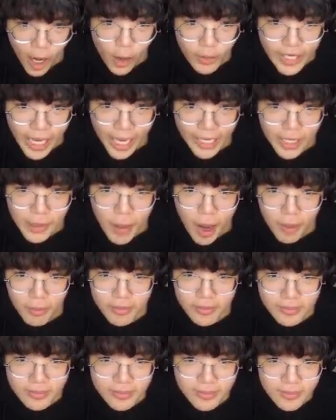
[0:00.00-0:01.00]
anh chết đúng không
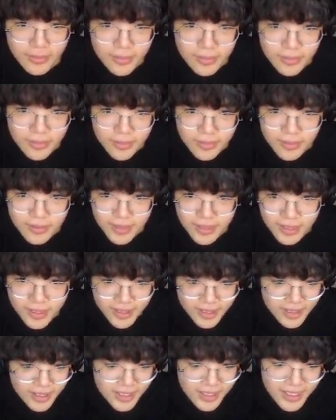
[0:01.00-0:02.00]
Rồi
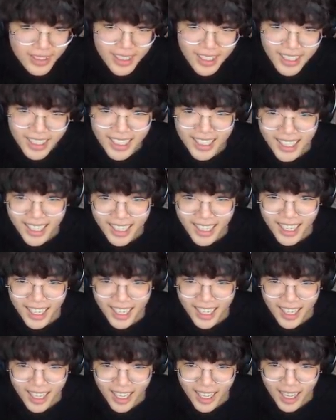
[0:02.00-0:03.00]
rồi no chết đi đâu Anh
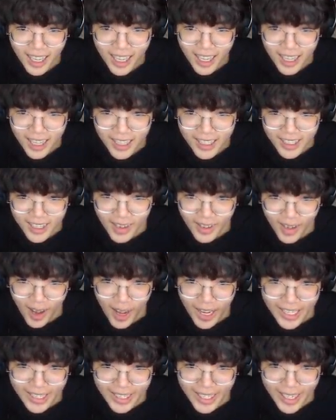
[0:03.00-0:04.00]
quan trọng lắm Được
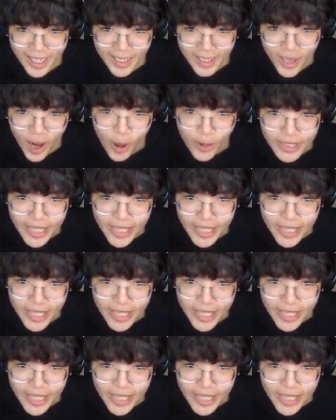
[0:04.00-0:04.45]
rồi Rô